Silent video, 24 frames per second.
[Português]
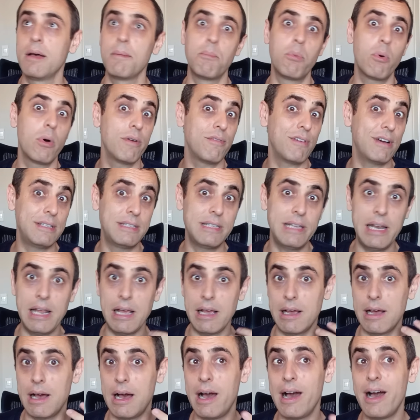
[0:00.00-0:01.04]
Pô, vai ser
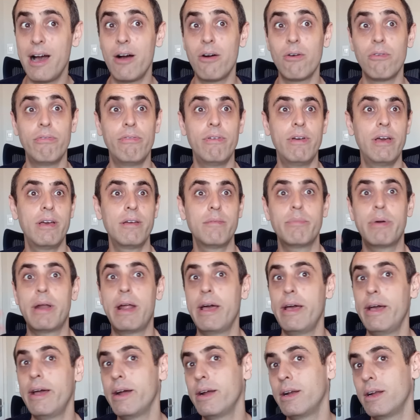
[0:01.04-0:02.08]
legal ver a
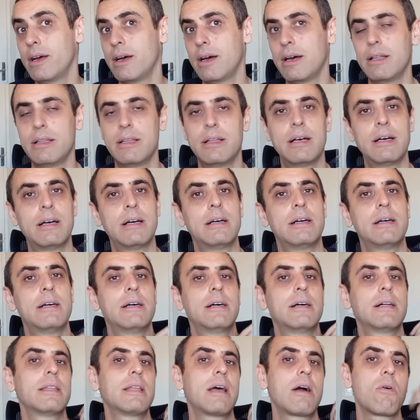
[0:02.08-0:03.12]
Embraer na,
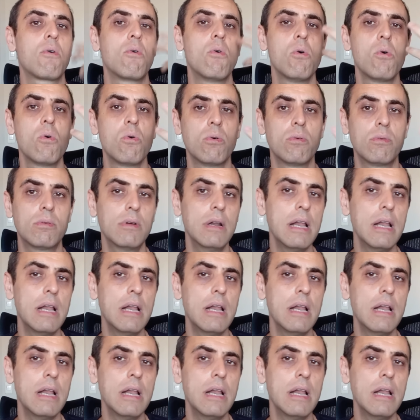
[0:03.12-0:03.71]
na, na Gol?